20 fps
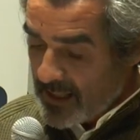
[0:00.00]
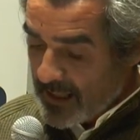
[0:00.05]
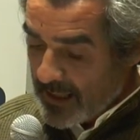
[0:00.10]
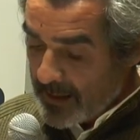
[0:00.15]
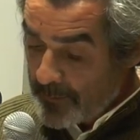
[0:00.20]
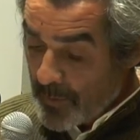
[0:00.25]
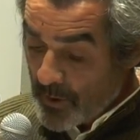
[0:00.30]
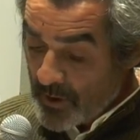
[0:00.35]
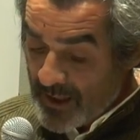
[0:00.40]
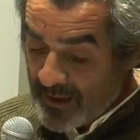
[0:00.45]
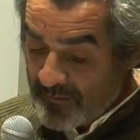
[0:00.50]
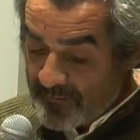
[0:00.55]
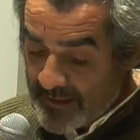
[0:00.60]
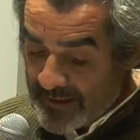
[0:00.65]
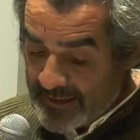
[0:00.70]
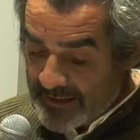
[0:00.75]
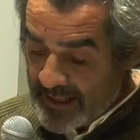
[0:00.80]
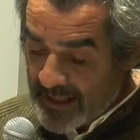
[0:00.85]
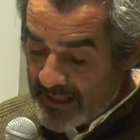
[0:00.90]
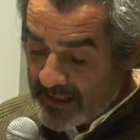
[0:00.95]
e poi nei
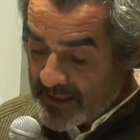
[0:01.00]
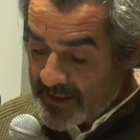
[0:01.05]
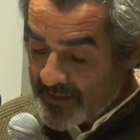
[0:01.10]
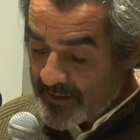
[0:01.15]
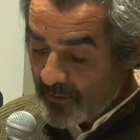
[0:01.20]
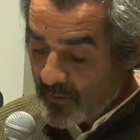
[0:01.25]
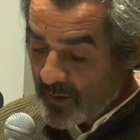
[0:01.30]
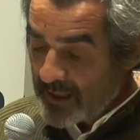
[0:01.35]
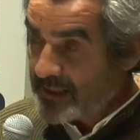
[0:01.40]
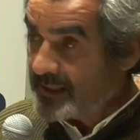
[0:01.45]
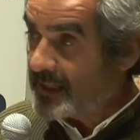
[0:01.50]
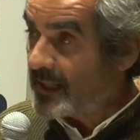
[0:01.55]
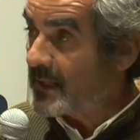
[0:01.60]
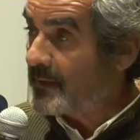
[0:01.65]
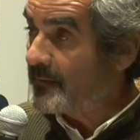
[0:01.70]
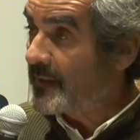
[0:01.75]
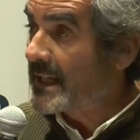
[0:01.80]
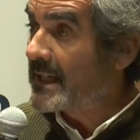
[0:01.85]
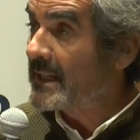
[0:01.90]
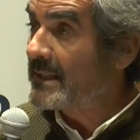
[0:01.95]
20 anni seguenti
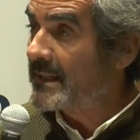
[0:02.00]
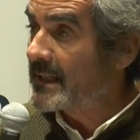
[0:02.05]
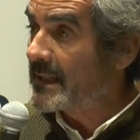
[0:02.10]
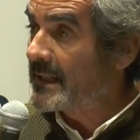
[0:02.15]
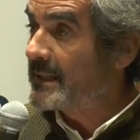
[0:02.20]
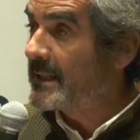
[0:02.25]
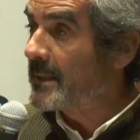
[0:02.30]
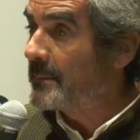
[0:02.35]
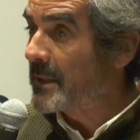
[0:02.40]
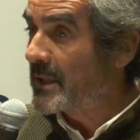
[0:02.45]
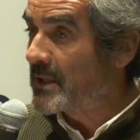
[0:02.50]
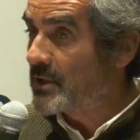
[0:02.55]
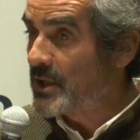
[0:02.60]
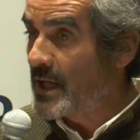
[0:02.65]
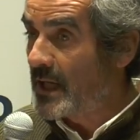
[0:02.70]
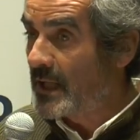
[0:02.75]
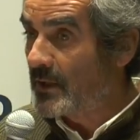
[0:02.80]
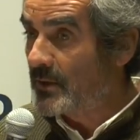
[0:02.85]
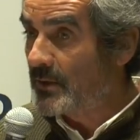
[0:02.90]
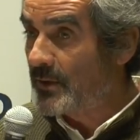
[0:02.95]
arrivare al
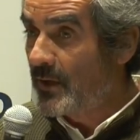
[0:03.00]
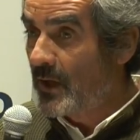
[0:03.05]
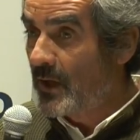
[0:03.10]
30%.